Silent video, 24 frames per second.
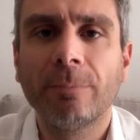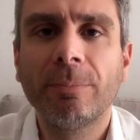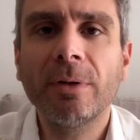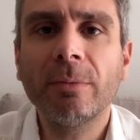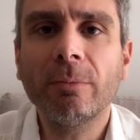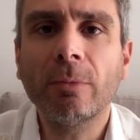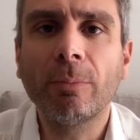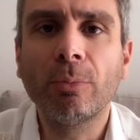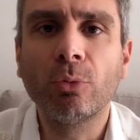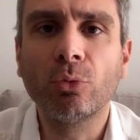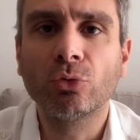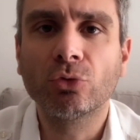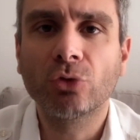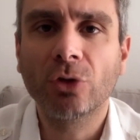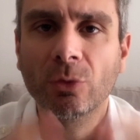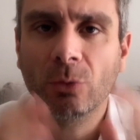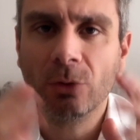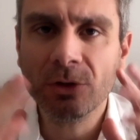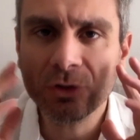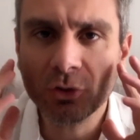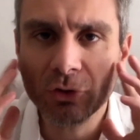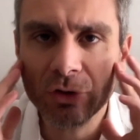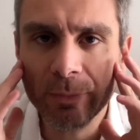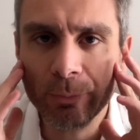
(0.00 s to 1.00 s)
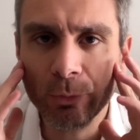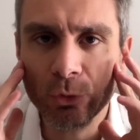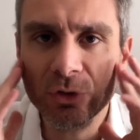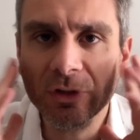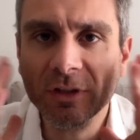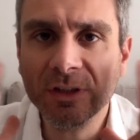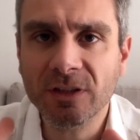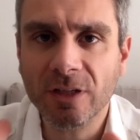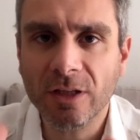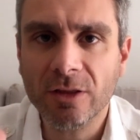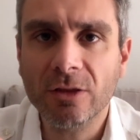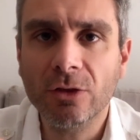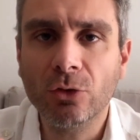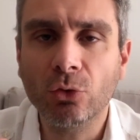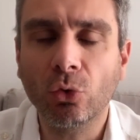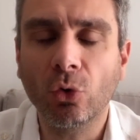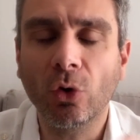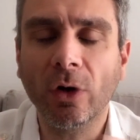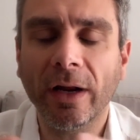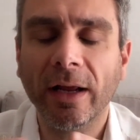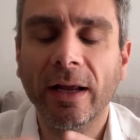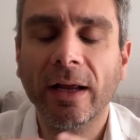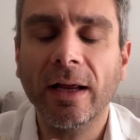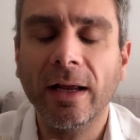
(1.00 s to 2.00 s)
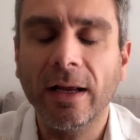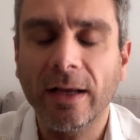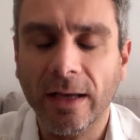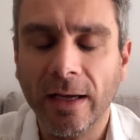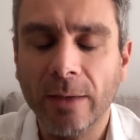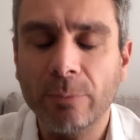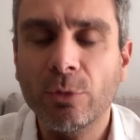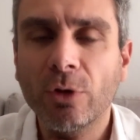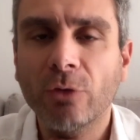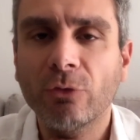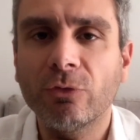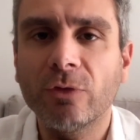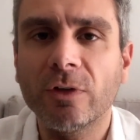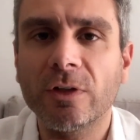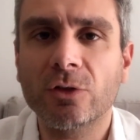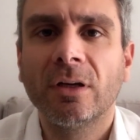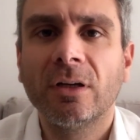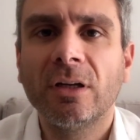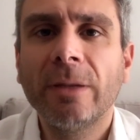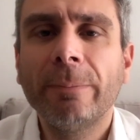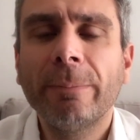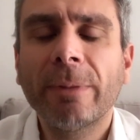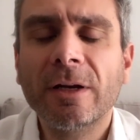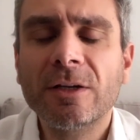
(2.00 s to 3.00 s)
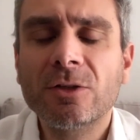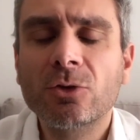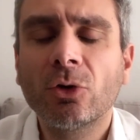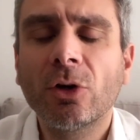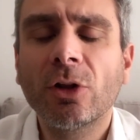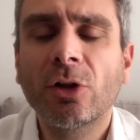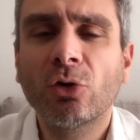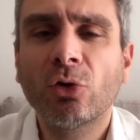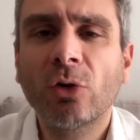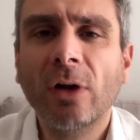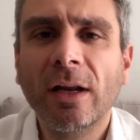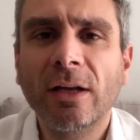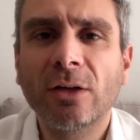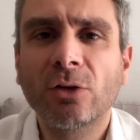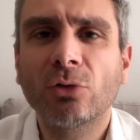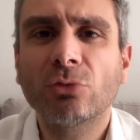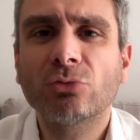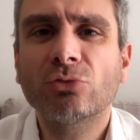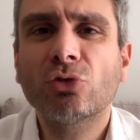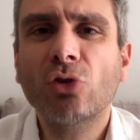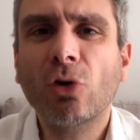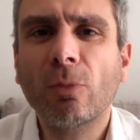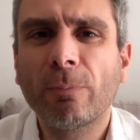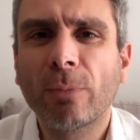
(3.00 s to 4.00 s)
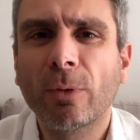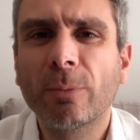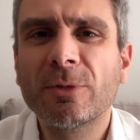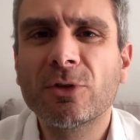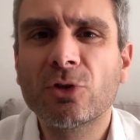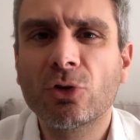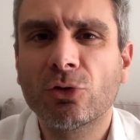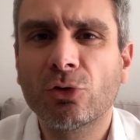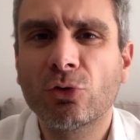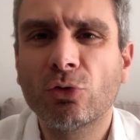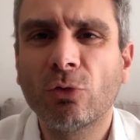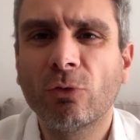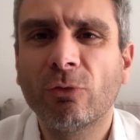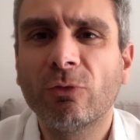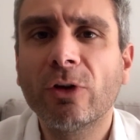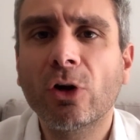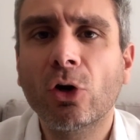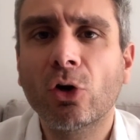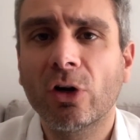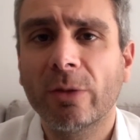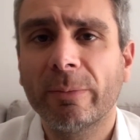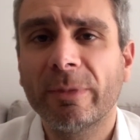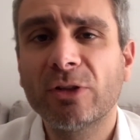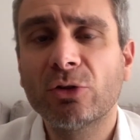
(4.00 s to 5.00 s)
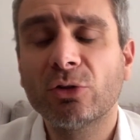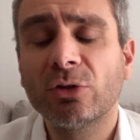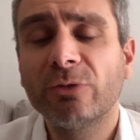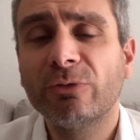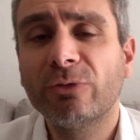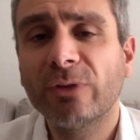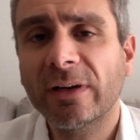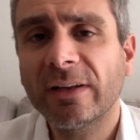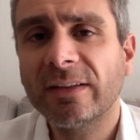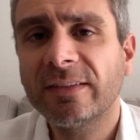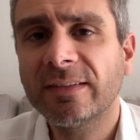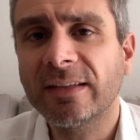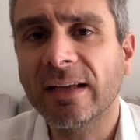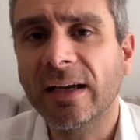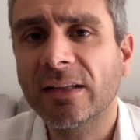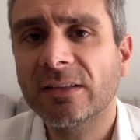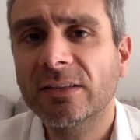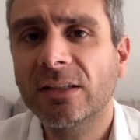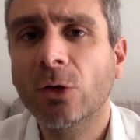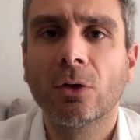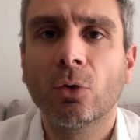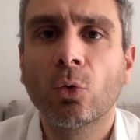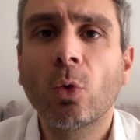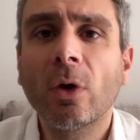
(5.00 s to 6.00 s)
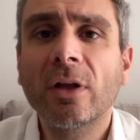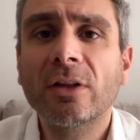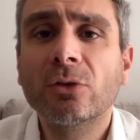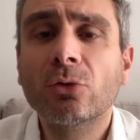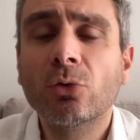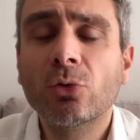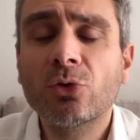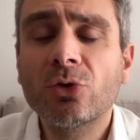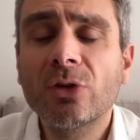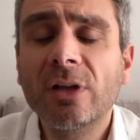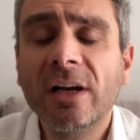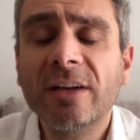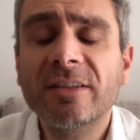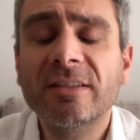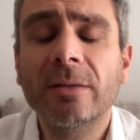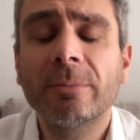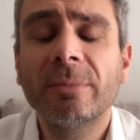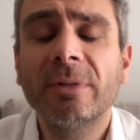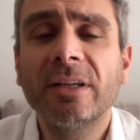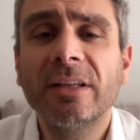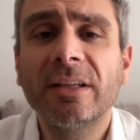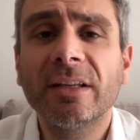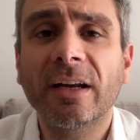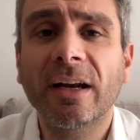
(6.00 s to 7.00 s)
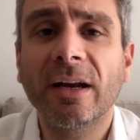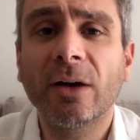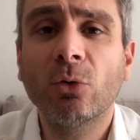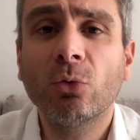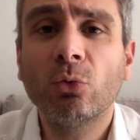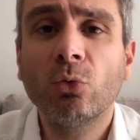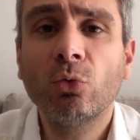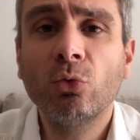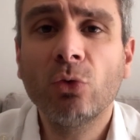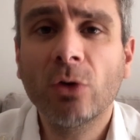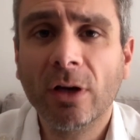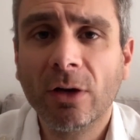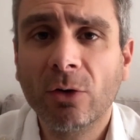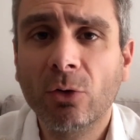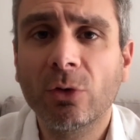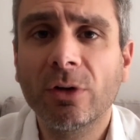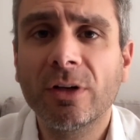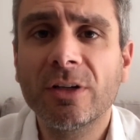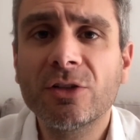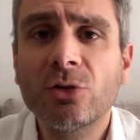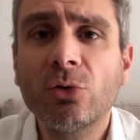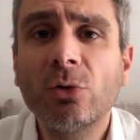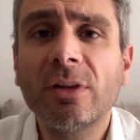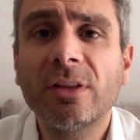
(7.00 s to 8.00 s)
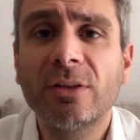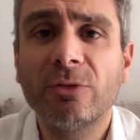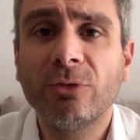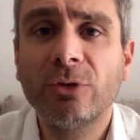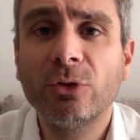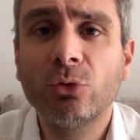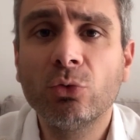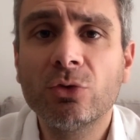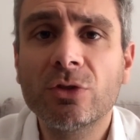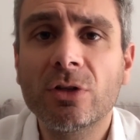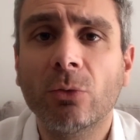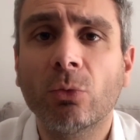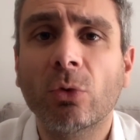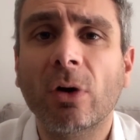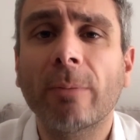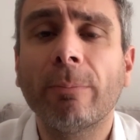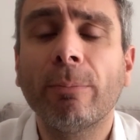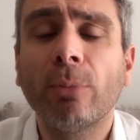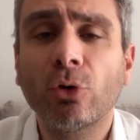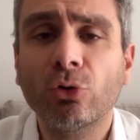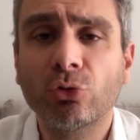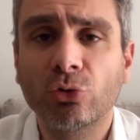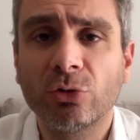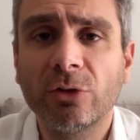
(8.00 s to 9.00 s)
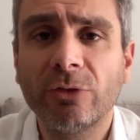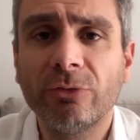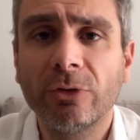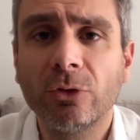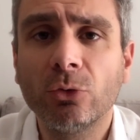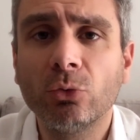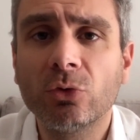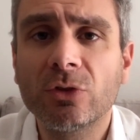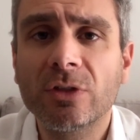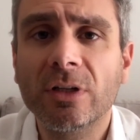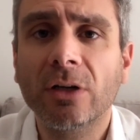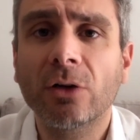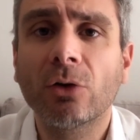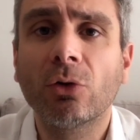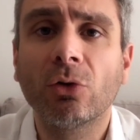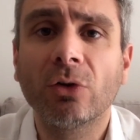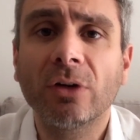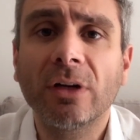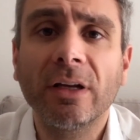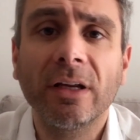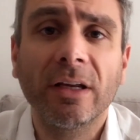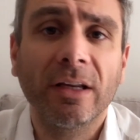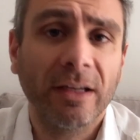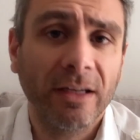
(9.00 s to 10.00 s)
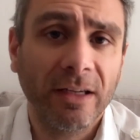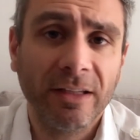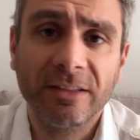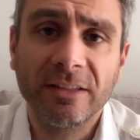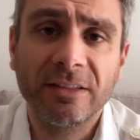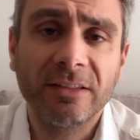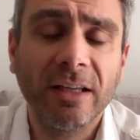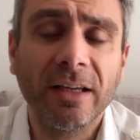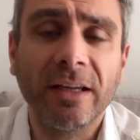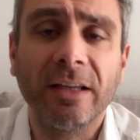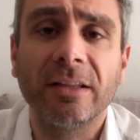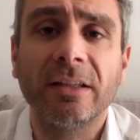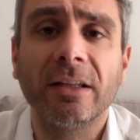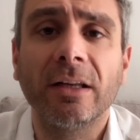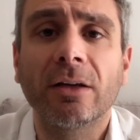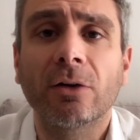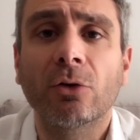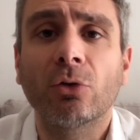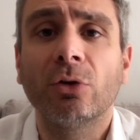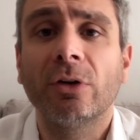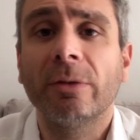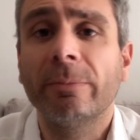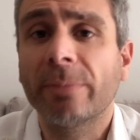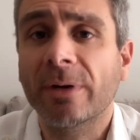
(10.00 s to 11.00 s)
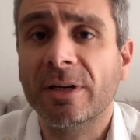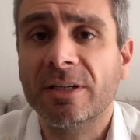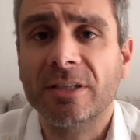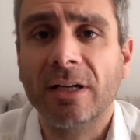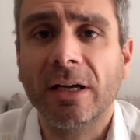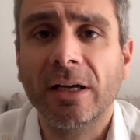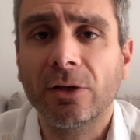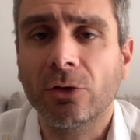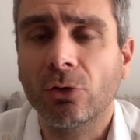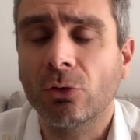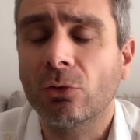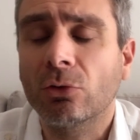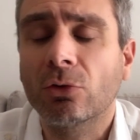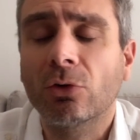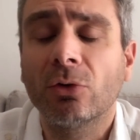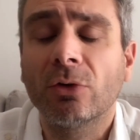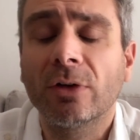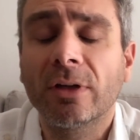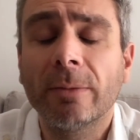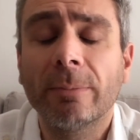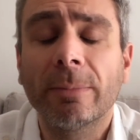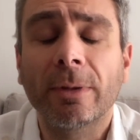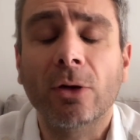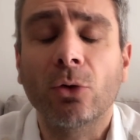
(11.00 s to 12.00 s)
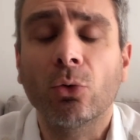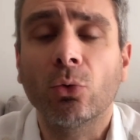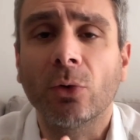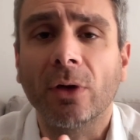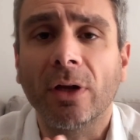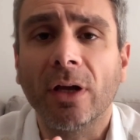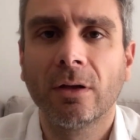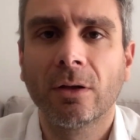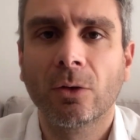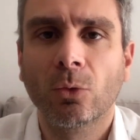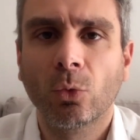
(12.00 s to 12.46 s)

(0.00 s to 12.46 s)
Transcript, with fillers: Primo punto, in questo tipo di settore, a mio avviso, le persone non hanno troppo bisogno di un vero elemento differenziante quanto riuscire a stabilire una connessione di fiducia, un rapporto di fiducia con eh, la ditta dittaedil, con l'impresario o con chi per lui.